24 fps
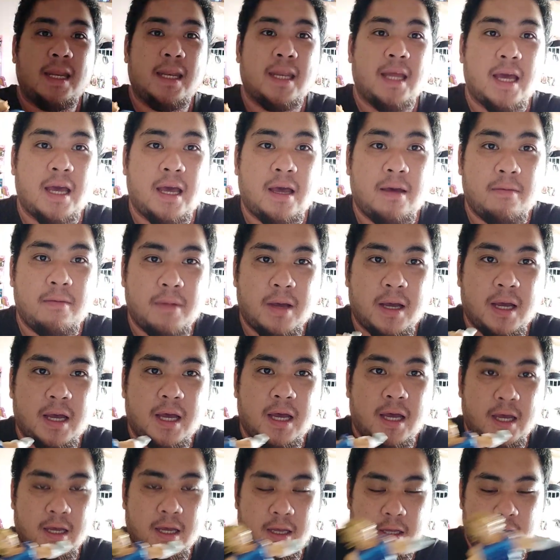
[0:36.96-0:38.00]
na mga
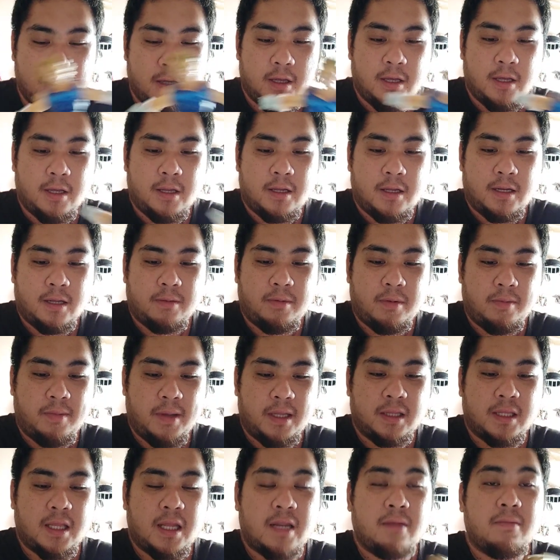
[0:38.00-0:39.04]

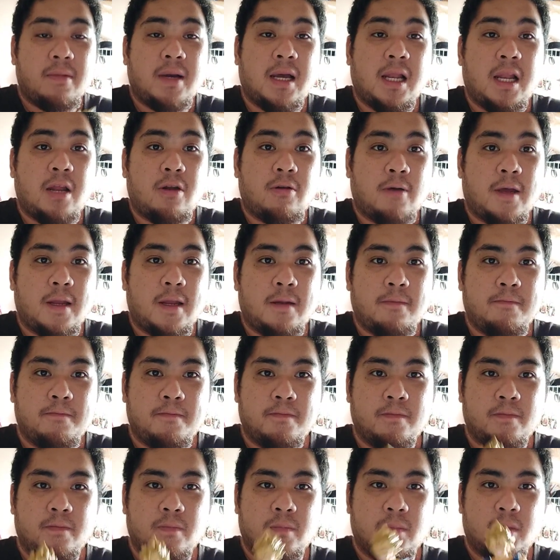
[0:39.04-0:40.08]
nabibenta ng mga laruan.
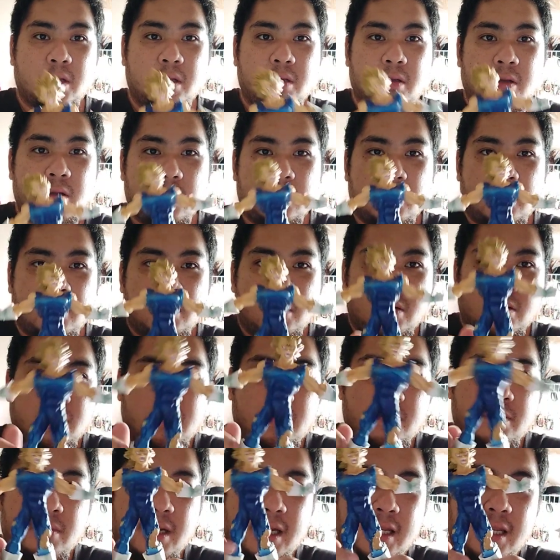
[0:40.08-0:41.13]

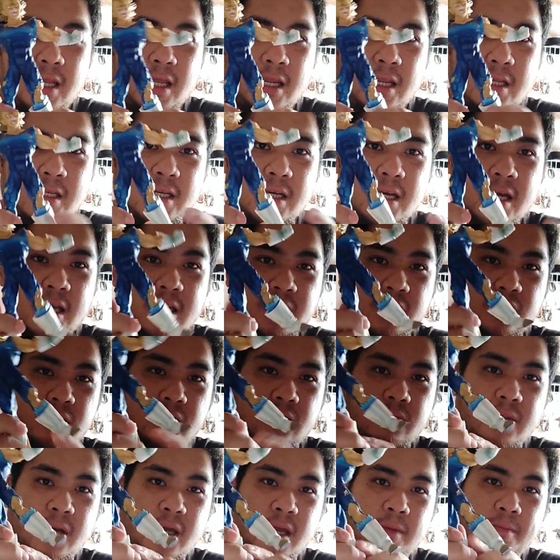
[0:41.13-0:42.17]
Maganda din siya guys,
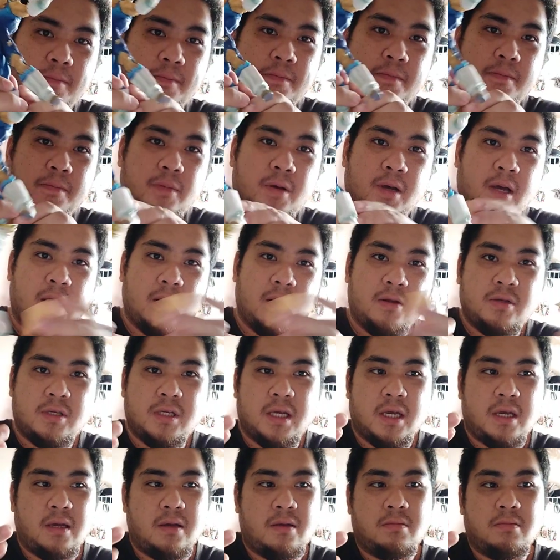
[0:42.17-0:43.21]
oh, may ano
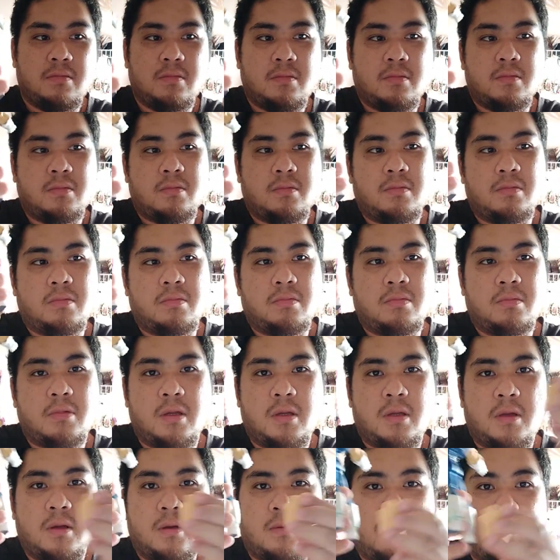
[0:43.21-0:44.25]
siya
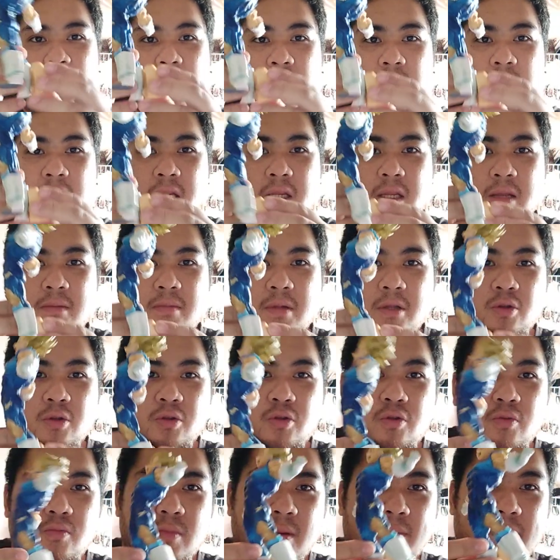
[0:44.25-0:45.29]
para hindi
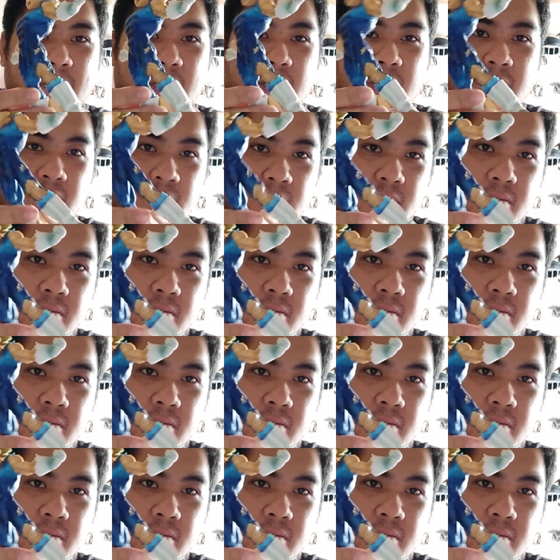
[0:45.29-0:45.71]
matutumba pag